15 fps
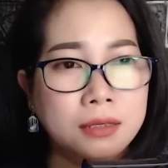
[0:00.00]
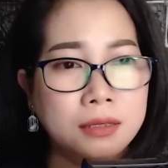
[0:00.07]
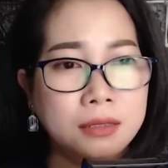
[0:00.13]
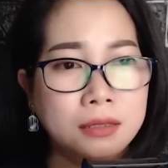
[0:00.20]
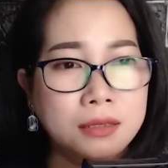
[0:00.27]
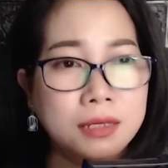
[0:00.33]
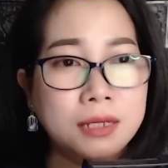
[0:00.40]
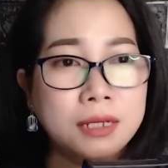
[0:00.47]

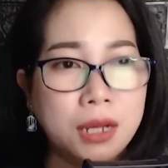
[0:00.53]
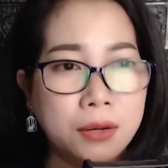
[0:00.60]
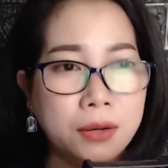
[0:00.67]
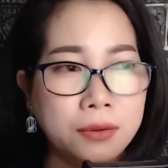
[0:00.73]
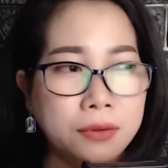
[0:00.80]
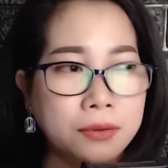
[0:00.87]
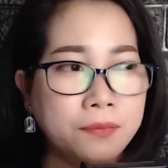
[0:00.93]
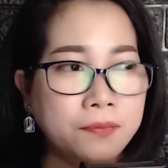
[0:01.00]
Dứt câu,
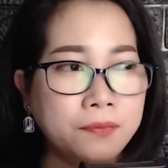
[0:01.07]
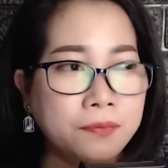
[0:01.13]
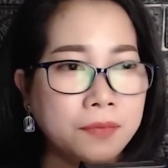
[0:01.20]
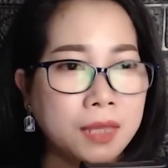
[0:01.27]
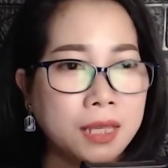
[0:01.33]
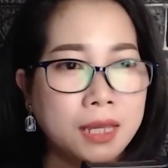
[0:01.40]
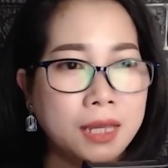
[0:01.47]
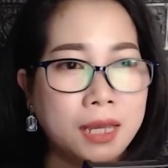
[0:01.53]

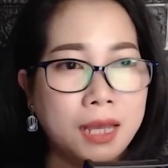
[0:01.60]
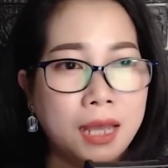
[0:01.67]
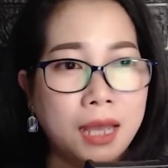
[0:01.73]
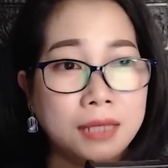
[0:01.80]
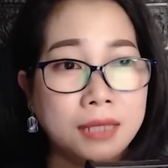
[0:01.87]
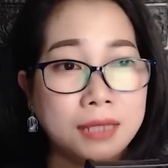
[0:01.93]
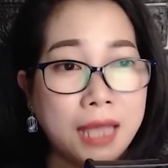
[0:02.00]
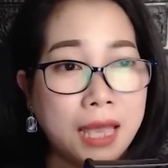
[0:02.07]

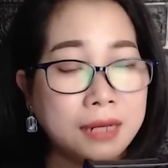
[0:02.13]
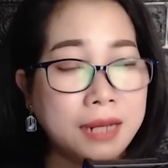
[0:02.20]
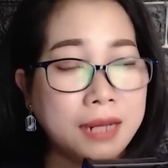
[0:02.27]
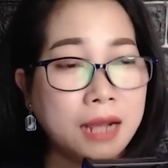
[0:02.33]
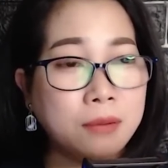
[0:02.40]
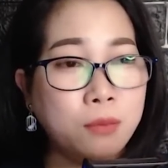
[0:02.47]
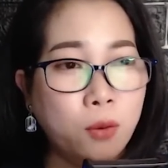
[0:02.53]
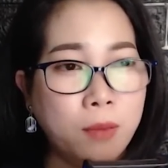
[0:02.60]
anh ta
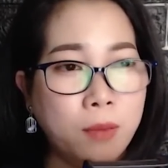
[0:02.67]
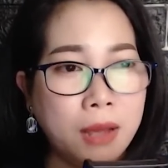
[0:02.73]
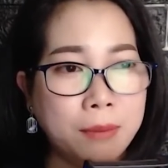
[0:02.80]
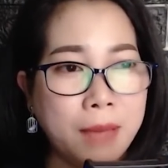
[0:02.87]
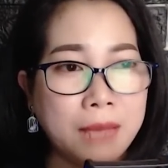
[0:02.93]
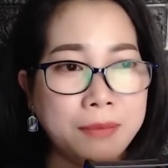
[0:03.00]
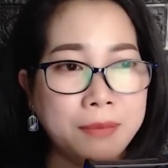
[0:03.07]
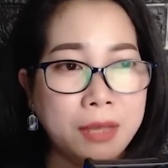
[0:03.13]
đặt bộ bà
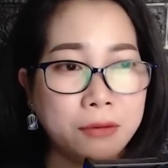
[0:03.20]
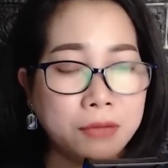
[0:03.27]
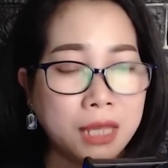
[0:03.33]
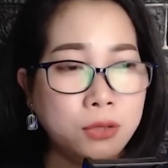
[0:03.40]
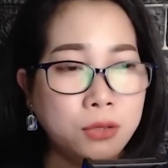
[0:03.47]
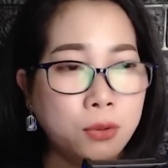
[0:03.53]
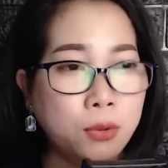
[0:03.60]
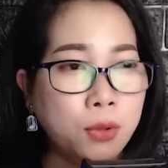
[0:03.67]
ba vào tay
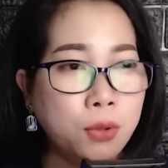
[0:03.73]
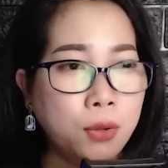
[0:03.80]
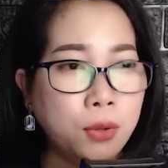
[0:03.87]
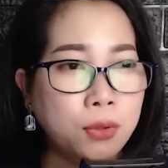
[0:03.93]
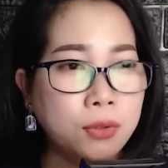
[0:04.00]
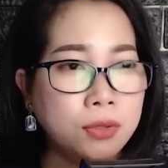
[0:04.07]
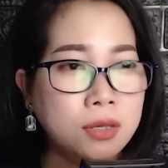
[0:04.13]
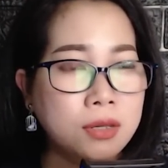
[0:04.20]
của
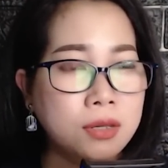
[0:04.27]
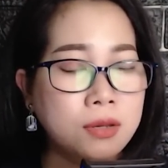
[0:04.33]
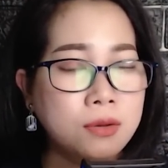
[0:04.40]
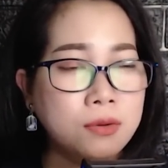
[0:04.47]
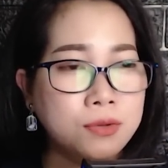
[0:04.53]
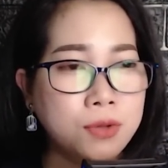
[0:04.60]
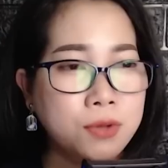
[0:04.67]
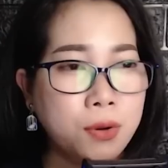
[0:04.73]
cô,
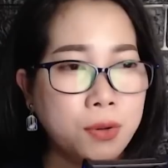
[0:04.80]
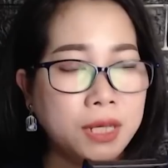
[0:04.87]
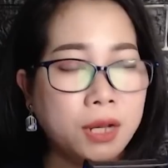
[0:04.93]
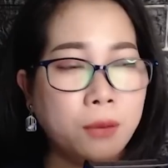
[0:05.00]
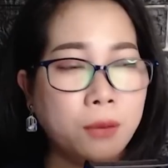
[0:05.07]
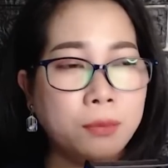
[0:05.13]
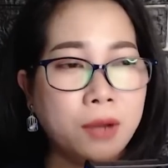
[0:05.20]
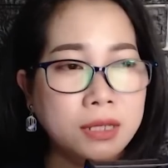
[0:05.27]
rồi
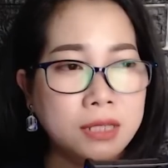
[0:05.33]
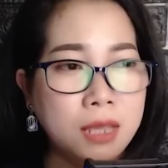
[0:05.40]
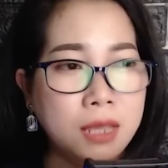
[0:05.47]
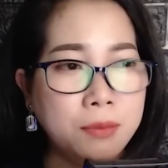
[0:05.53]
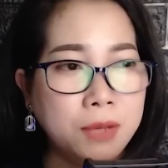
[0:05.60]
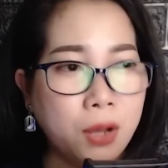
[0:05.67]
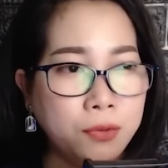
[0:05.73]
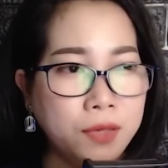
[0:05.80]
không nói
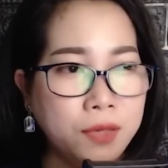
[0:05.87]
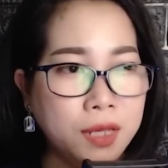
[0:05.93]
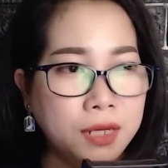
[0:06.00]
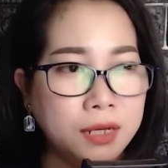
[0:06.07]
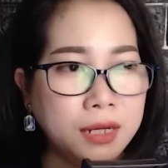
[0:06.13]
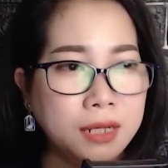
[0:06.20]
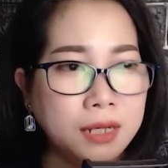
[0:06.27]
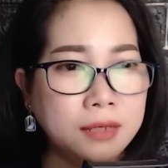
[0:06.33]
thêm câu gì
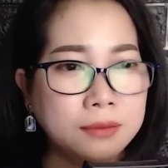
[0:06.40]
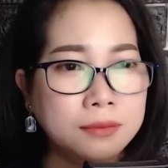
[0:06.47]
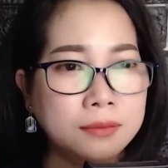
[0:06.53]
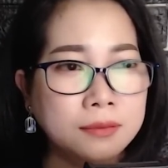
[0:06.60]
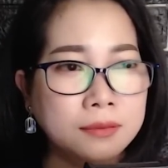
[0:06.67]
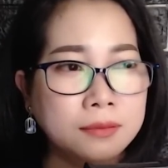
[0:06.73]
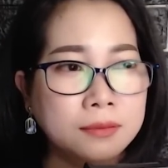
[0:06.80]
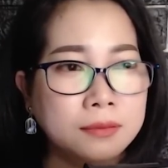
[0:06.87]
nữa,
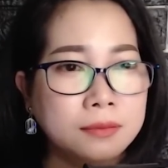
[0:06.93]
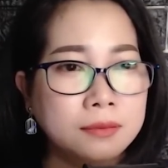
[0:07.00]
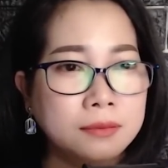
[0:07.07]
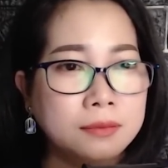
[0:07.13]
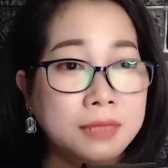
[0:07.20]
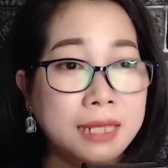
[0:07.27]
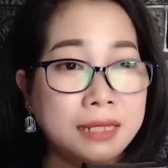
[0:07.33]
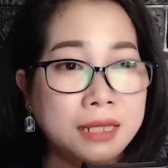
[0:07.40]

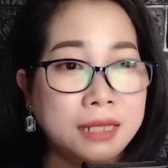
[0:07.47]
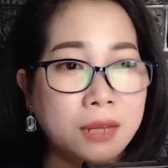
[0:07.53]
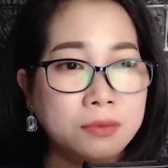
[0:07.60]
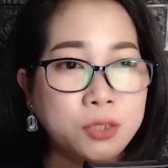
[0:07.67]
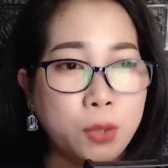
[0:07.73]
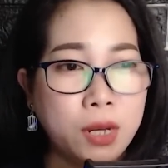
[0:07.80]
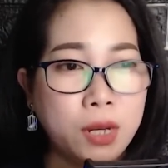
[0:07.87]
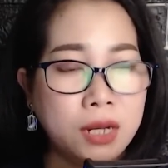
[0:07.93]
nhanh chóng
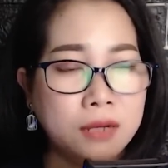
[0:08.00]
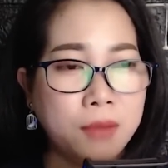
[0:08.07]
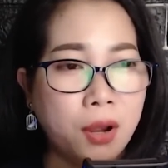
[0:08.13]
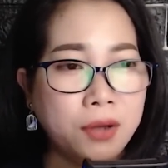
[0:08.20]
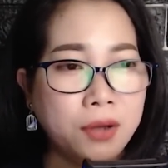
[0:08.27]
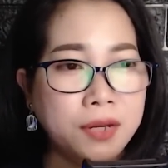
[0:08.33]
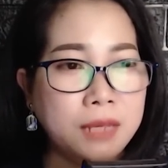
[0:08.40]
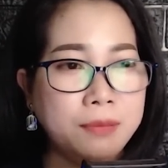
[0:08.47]
xoay lưng
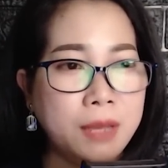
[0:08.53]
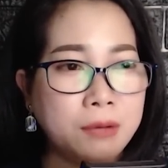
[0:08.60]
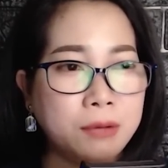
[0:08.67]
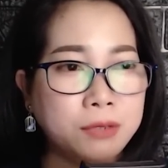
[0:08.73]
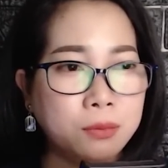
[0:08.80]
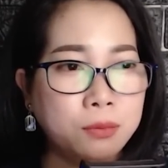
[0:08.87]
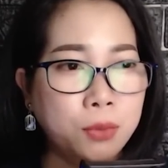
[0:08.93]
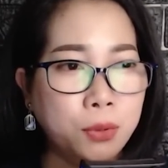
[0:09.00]
bỏ đi vào
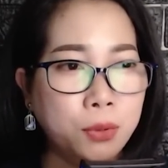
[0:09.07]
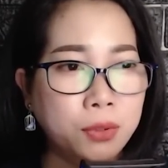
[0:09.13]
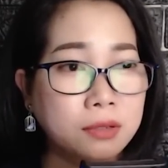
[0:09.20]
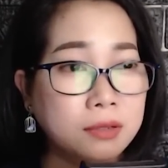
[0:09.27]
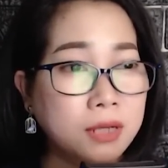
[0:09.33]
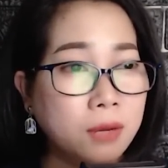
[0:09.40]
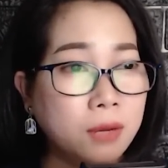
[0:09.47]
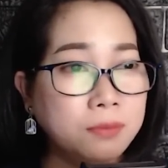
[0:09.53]
trong buồng,
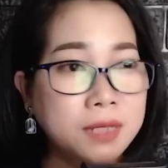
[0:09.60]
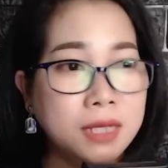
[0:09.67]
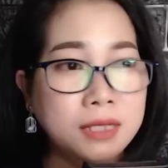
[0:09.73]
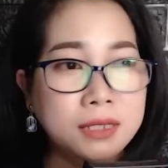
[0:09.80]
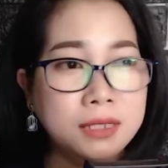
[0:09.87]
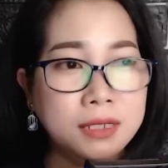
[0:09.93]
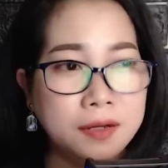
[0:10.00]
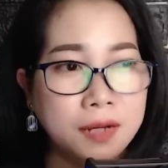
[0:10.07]
đóng
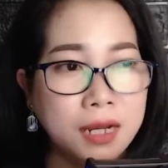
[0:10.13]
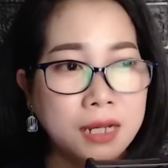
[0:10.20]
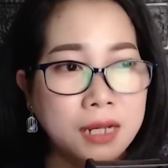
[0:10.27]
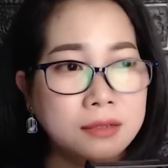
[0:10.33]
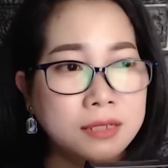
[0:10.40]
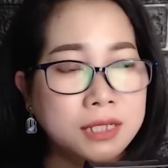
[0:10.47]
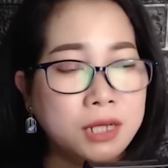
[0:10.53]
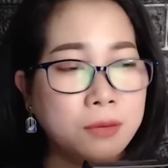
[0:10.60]
kín cửa
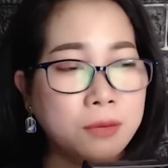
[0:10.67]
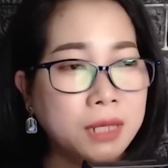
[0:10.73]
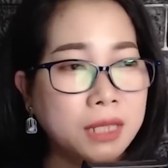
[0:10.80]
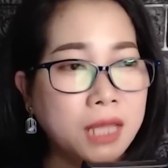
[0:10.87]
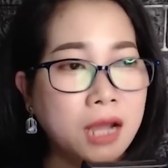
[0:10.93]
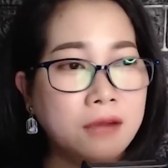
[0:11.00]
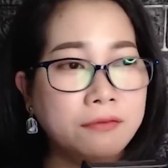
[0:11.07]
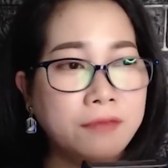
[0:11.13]
trong cái
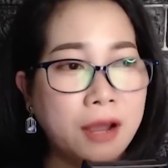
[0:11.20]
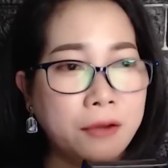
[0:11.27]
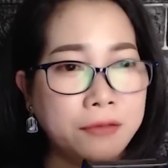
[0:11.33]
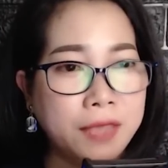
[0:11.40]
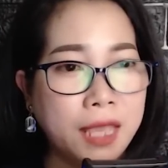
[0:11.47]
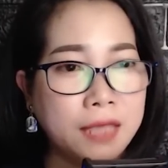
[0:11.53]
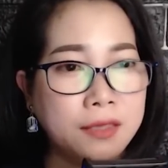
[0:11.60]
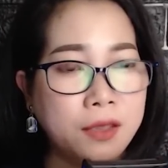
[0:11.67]
thở phào
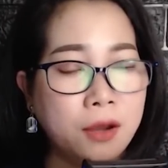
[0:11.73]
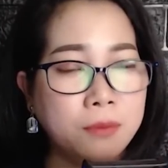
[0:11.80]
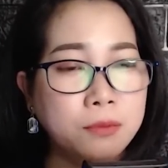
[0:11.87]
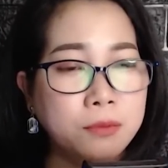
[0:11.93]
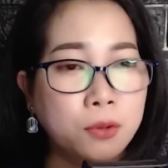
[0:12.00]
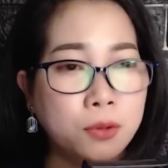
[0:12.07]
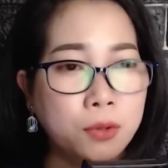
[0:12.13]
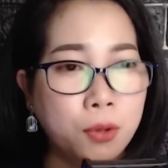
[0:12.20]
nhẹ nhõm
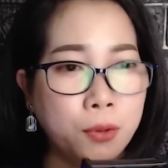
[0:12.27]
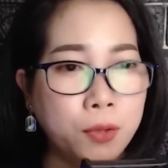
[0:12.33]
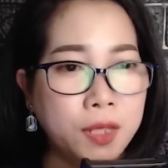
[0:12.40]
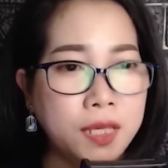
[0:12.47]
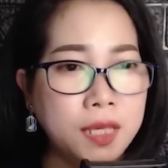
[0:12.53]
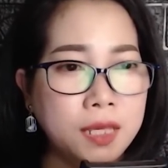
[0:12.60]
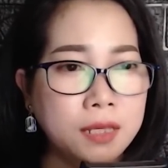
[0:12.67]
của cô Lý.